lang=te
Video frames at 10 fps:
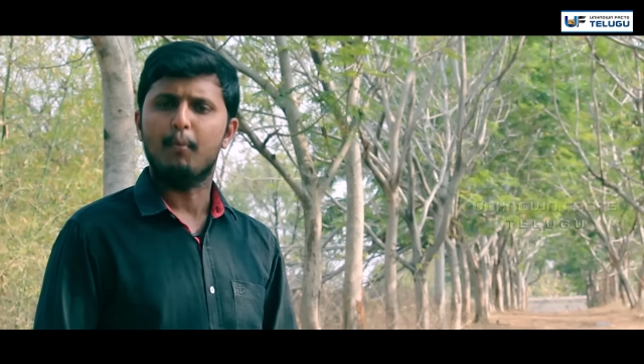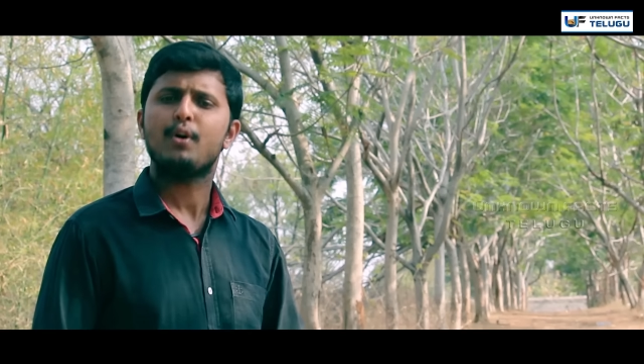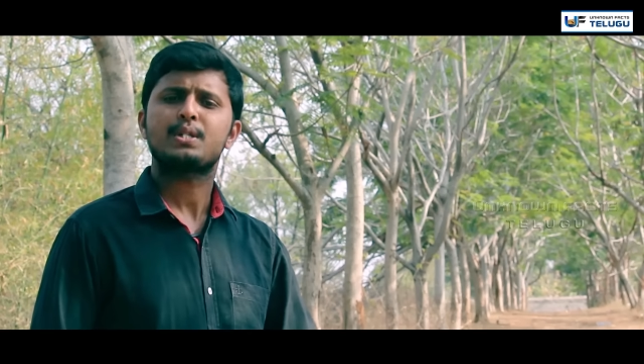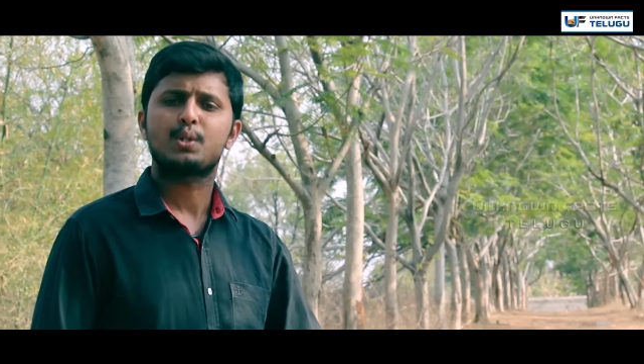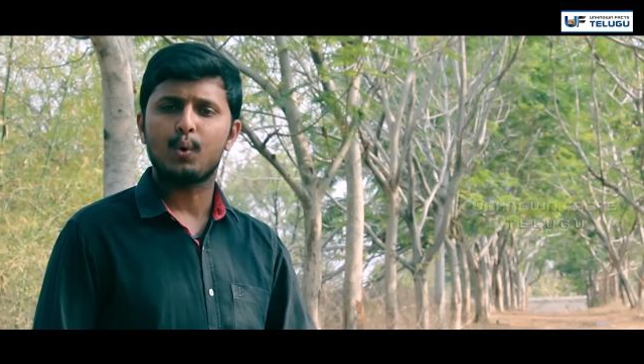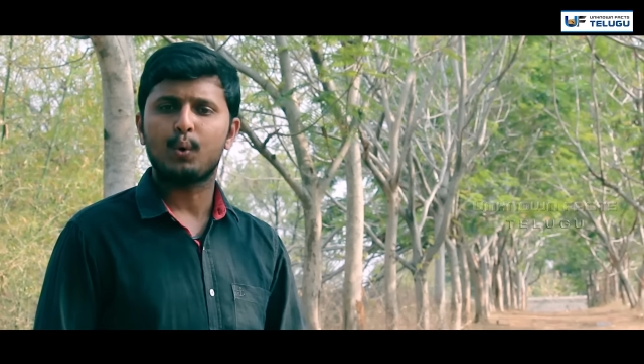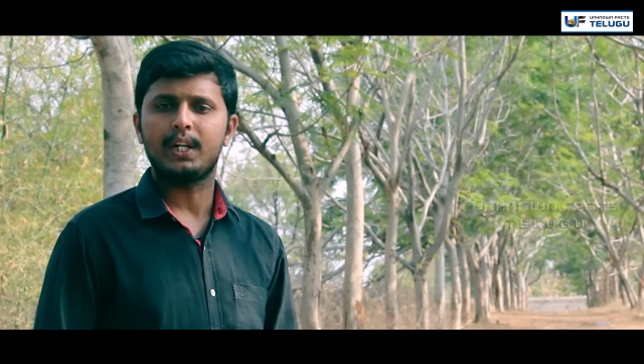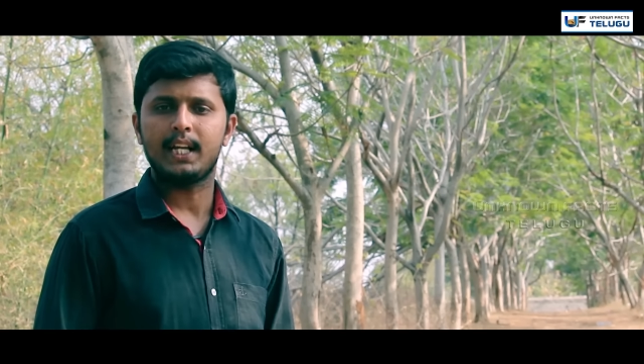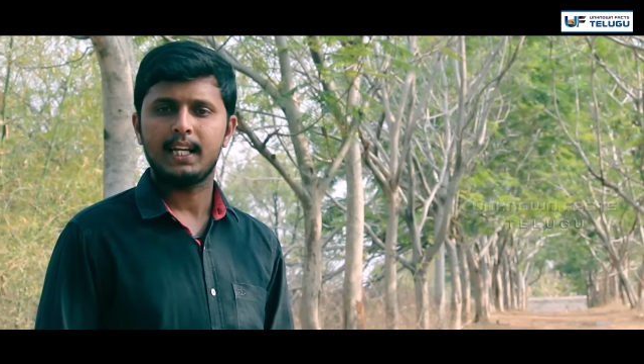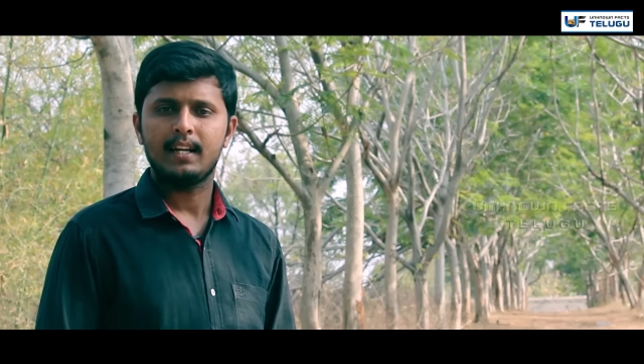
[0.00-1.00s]
బోస్
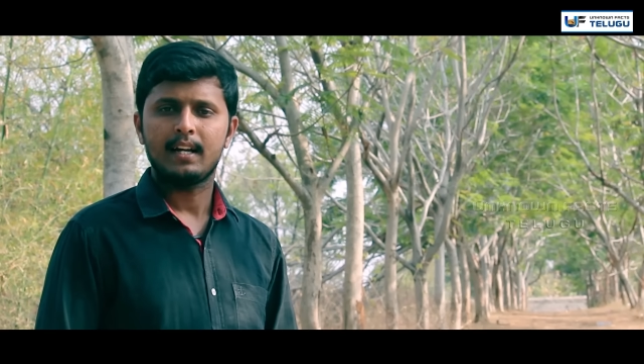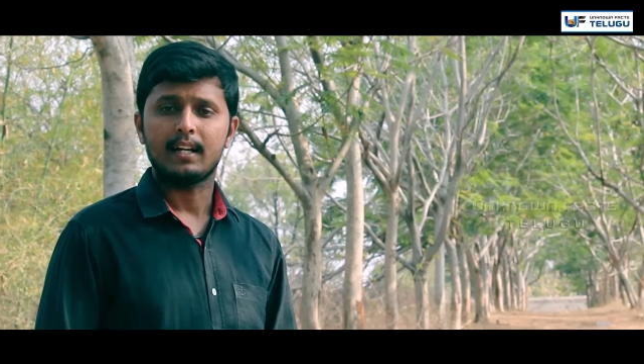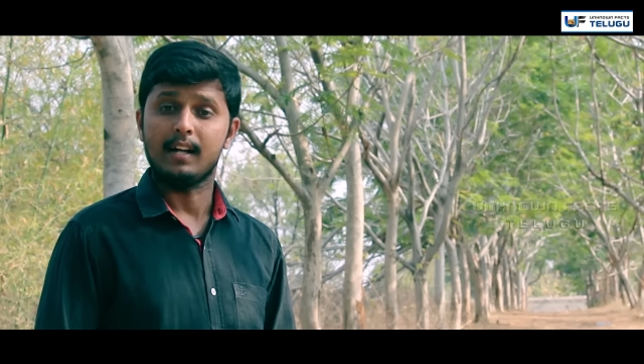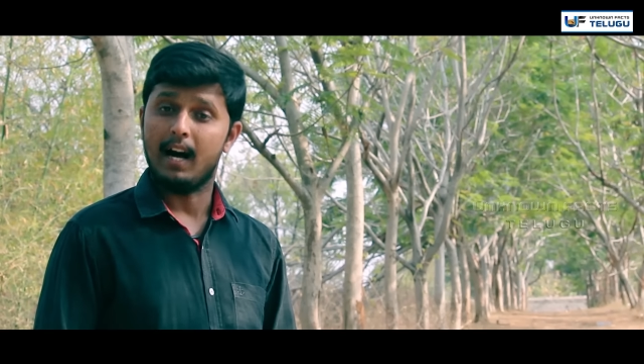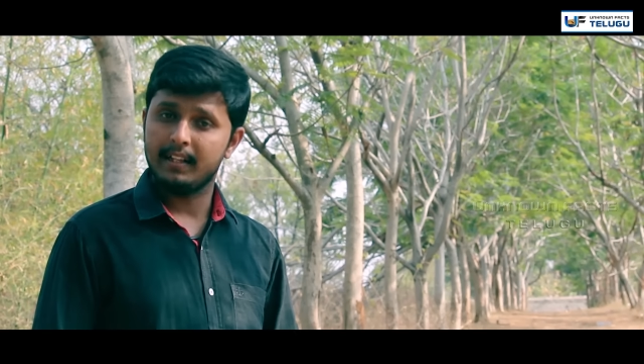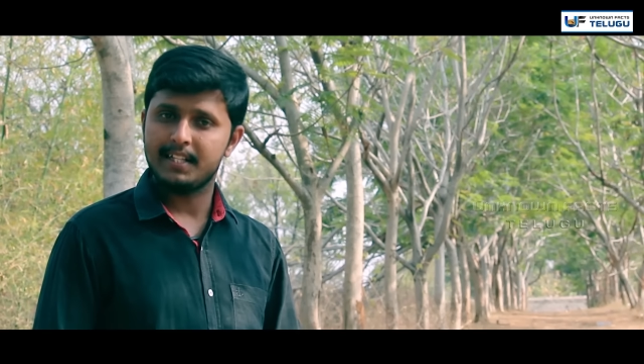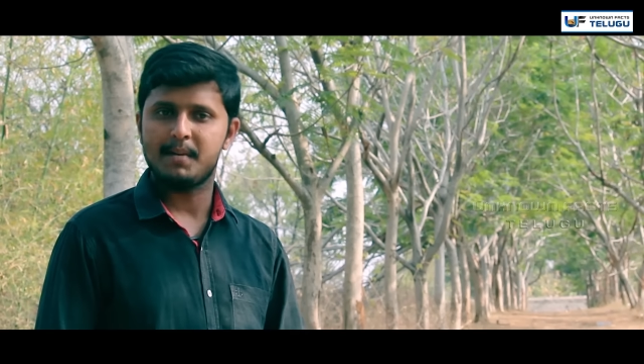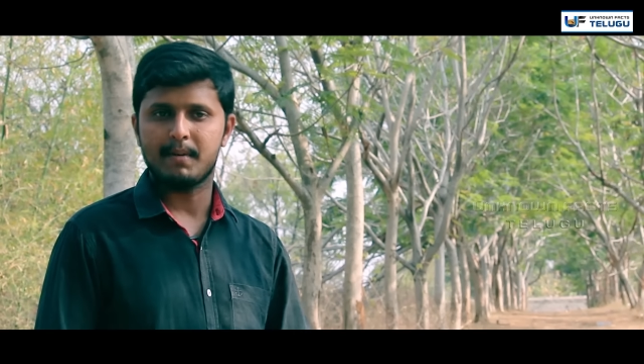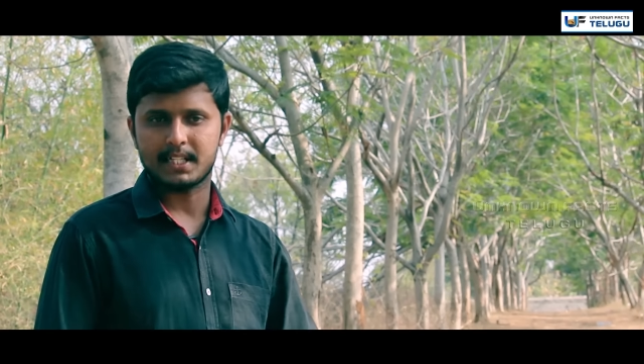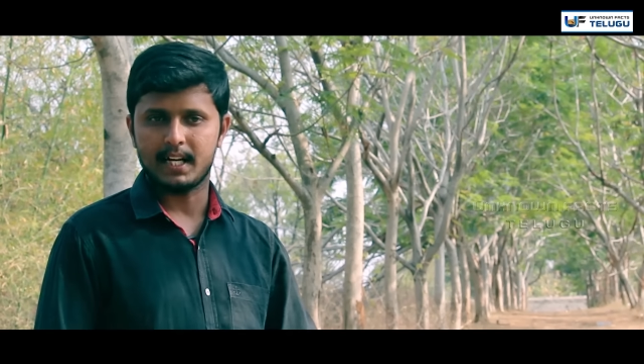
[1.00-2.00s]
దూకుడిని
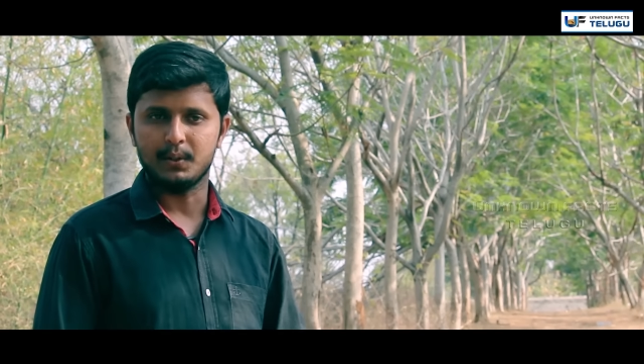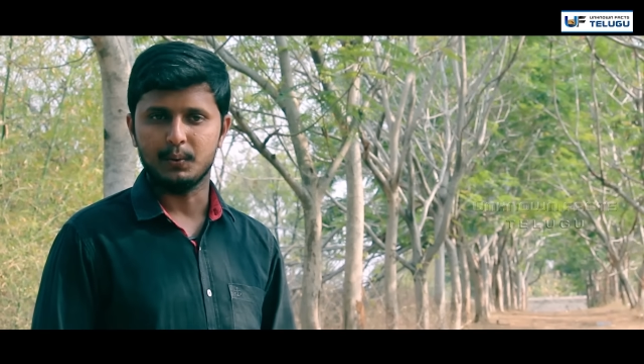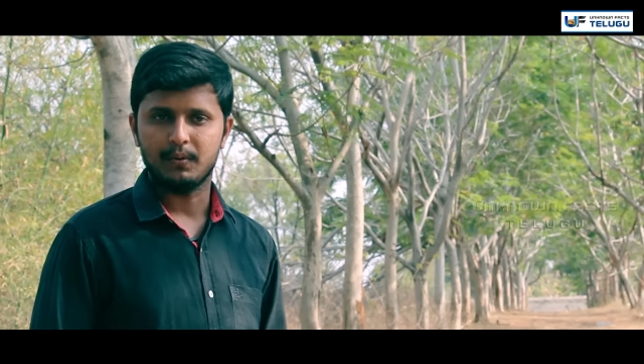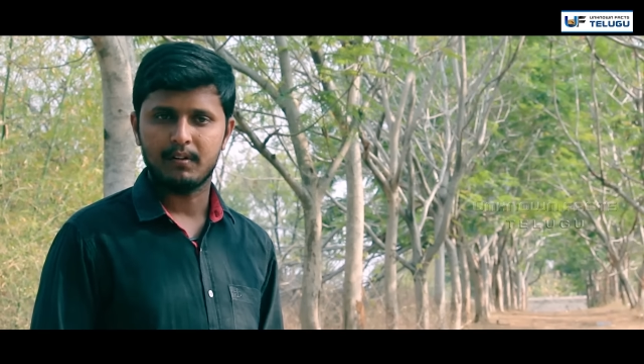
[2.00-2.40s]
గాంధీజీ మెచ్చలేదు